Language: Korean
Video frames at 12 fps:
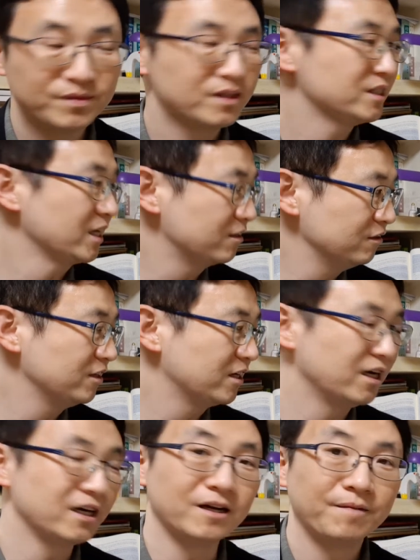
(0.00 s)
자,
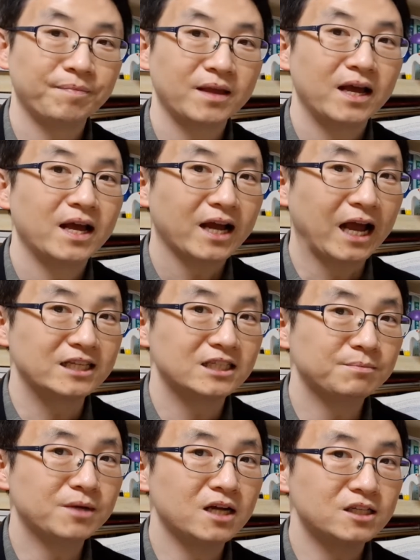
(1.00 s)
그러니까
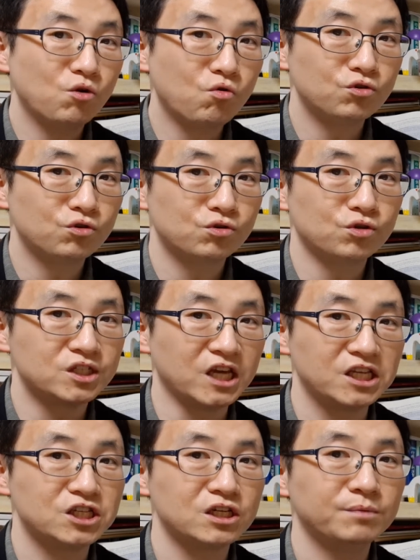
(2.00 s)
간접강제 요건으로서
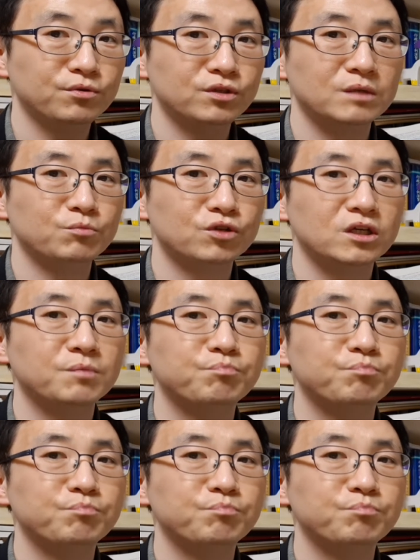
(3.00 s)
재처분 의무를